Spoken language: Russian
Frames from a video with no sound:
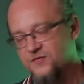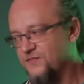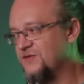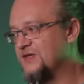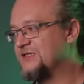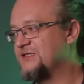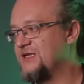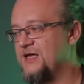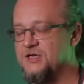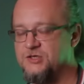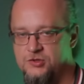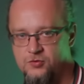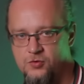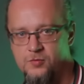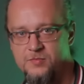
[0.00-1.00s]
в
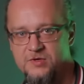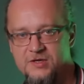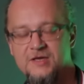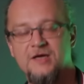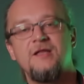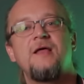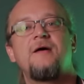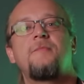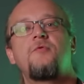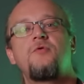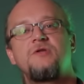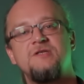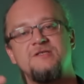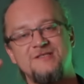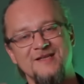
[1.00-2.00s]
настоящий дом иногда
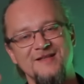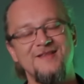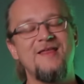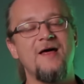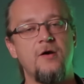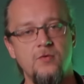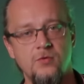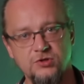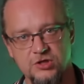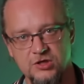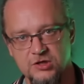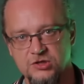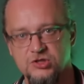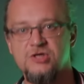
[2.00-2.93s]
обходится дороже,